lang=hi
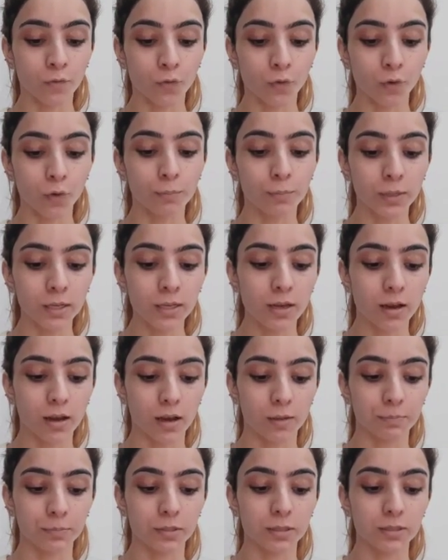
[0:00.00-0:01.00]
वो भी
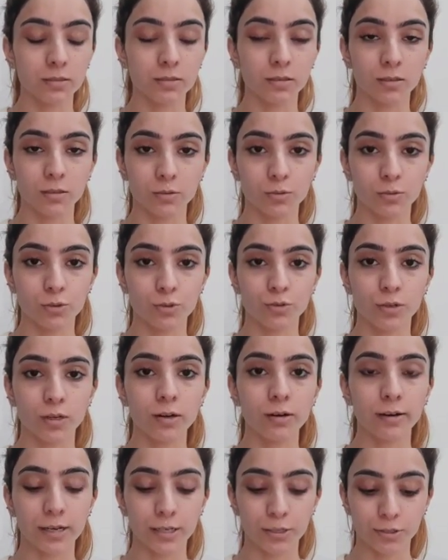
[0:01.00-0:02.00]
आपकी स्किन को जो है
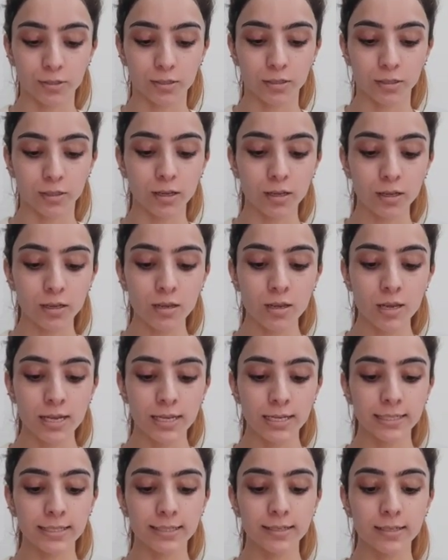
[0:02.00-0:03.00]
रैश करता है
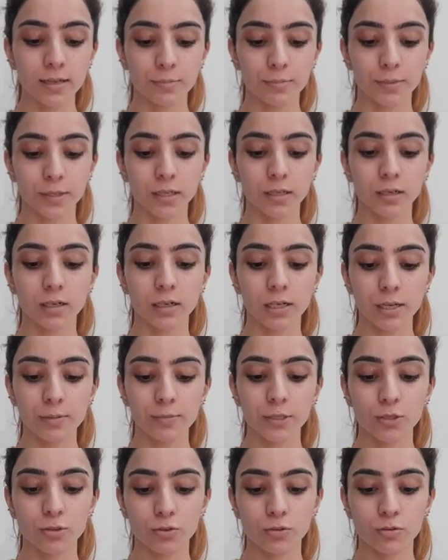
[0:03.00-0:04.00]
इसलिए हमने क्या करना है
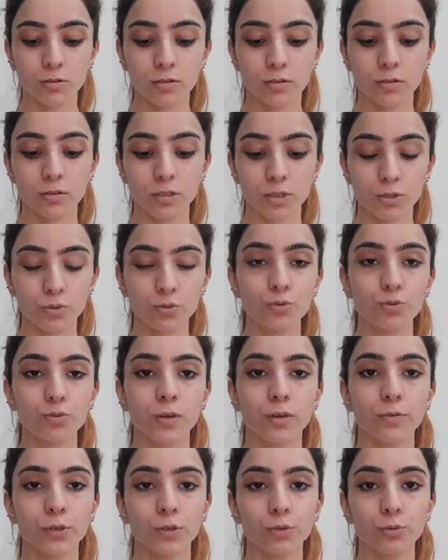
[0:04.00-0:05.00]
हमने टिशू जो
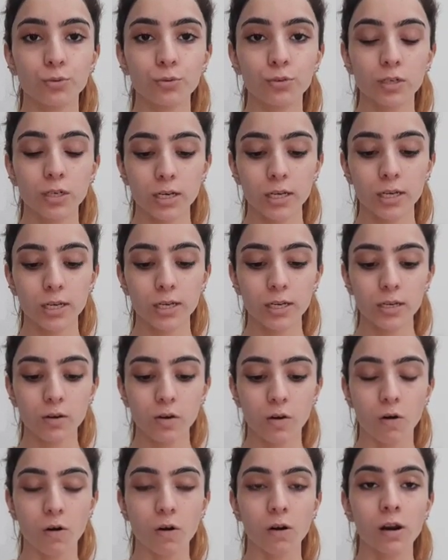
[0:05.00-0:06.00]
है वो यूज़ करना है
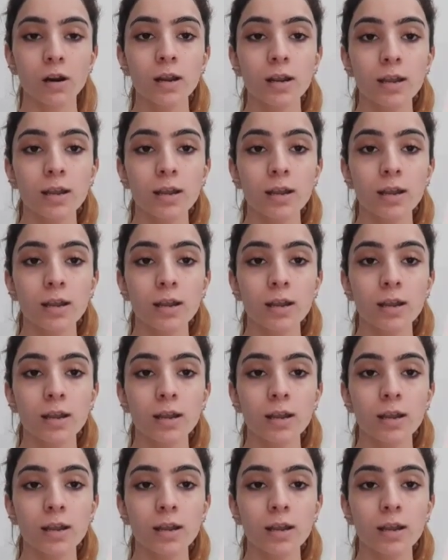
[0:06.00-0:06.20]
और